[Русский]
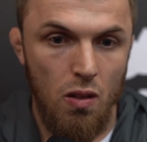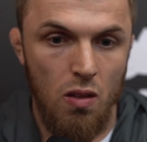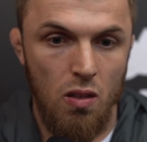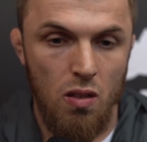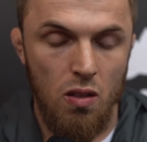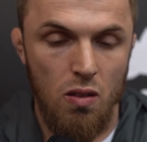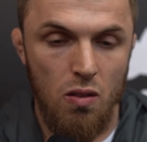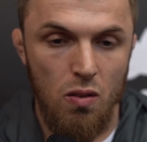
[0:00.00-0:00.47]

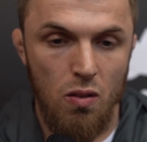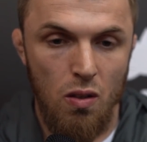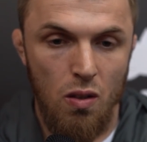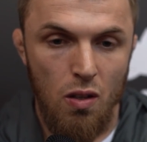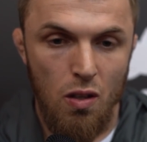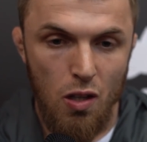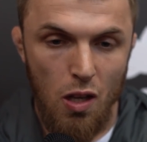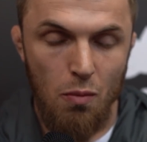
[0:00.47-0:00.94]
И
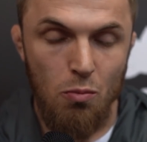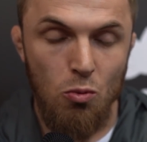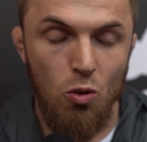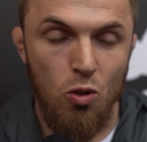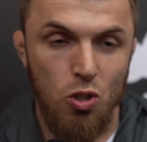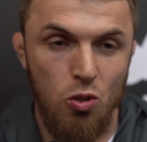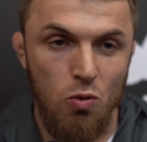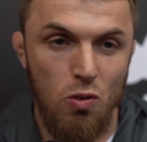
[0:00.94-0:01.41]
я
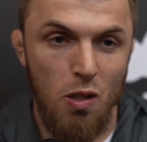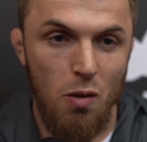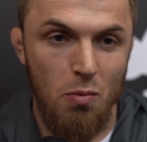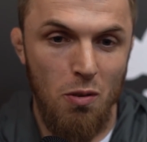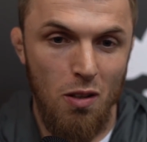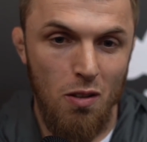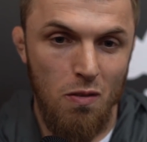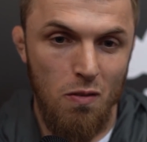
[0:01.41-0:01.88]
много чего
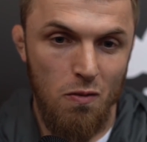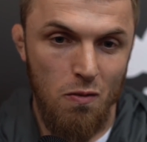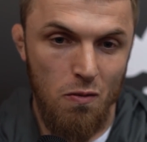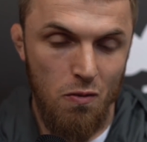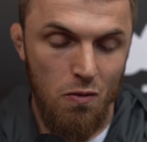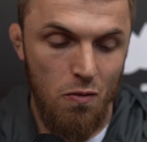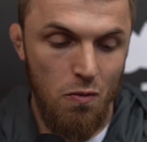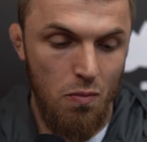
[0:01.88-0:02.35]
набрал
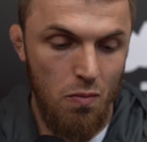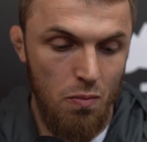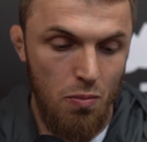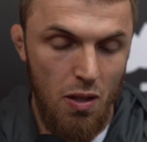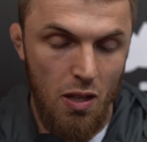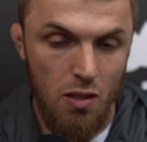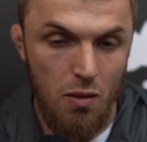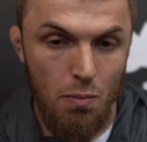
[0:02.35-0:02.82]

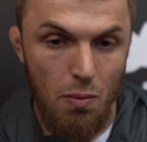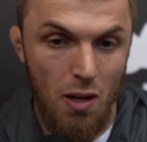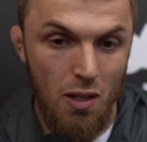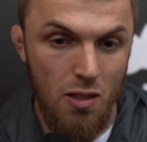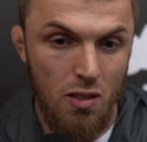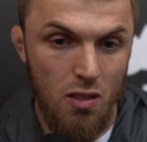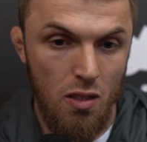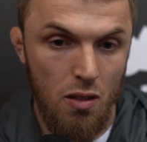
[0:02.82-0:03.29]
в плане
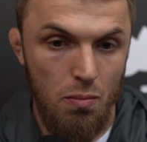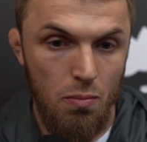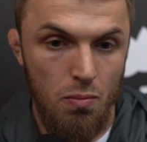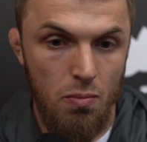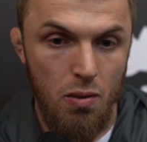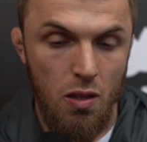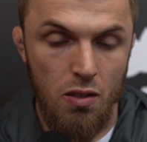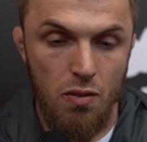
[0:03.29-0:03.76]
партера, в
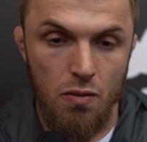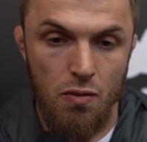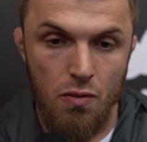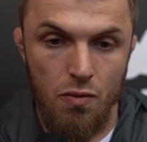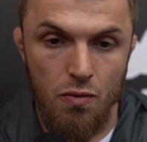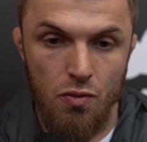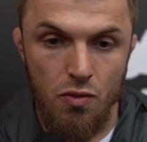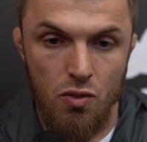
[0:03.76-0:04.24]

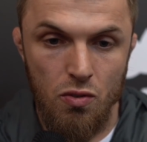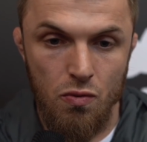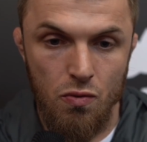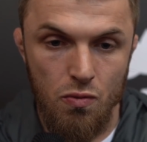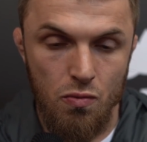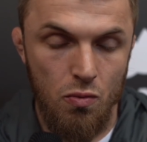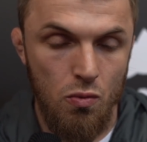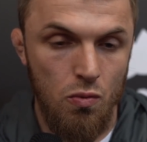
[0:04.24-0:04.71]
плане фи,
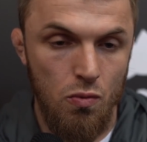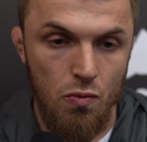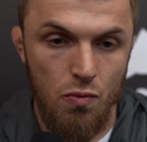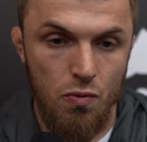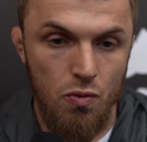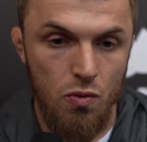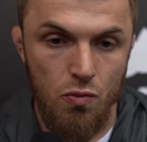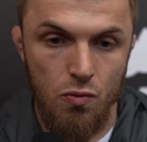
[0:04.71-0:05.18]
ну,
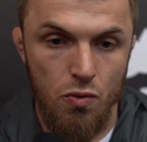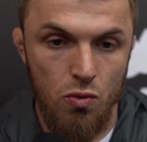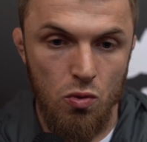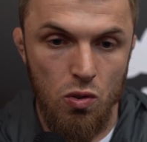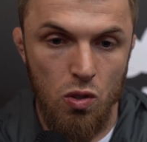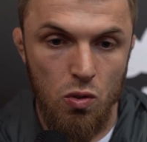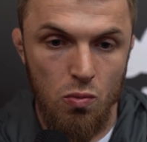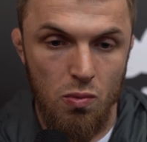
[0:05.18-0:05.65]
фи, физухи.